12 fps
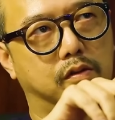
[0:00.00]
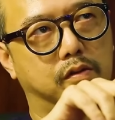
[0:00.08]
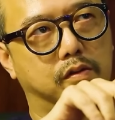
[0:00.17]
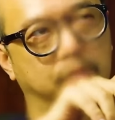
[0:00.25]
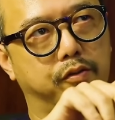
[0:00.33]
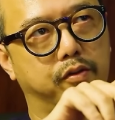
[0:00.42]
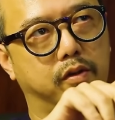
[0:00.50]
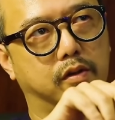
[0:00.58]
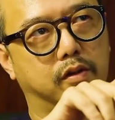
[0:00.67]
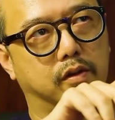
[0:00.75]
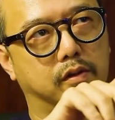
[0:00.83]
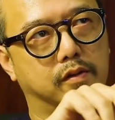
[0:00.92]
bộ phim đã
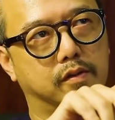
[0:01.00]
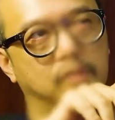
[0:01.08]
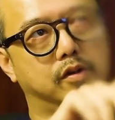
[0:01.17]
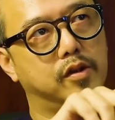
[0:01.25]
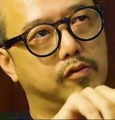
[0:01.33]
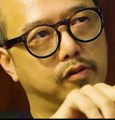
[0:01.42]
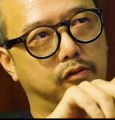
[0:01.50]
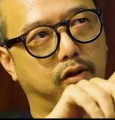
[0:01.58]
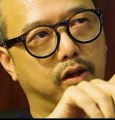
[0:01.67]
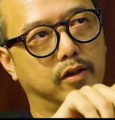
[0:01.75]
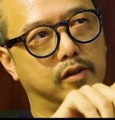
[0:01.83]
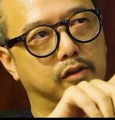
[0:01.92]
nhận được sự yêu thích của
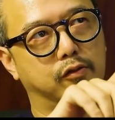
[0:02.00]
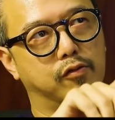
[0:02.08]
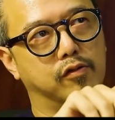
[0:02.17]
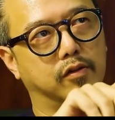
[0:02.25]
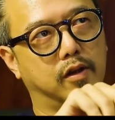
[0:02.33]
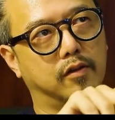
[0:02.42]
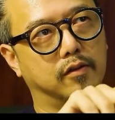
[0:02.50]
cư dân mạng đặc